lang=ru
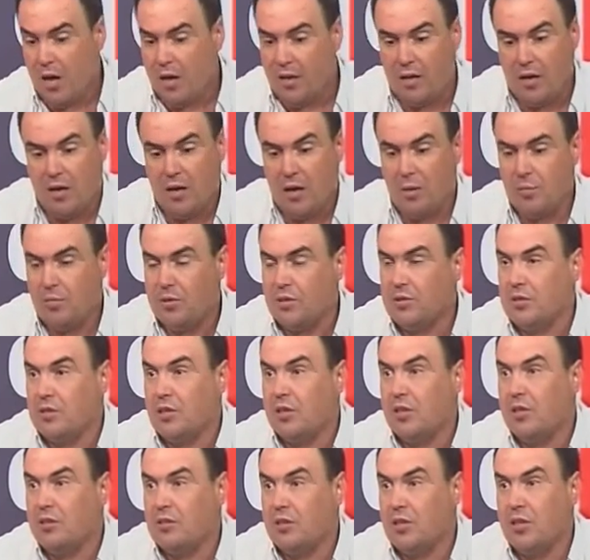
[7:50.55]
хотя рамка
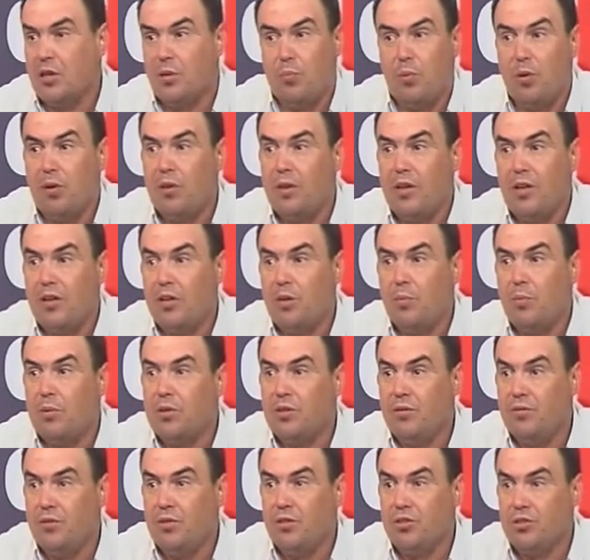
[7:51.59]
стоит закреплена
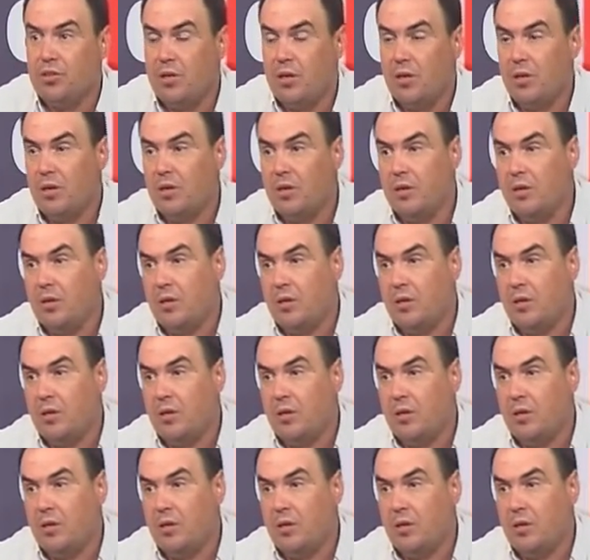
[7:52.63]
неподвижно.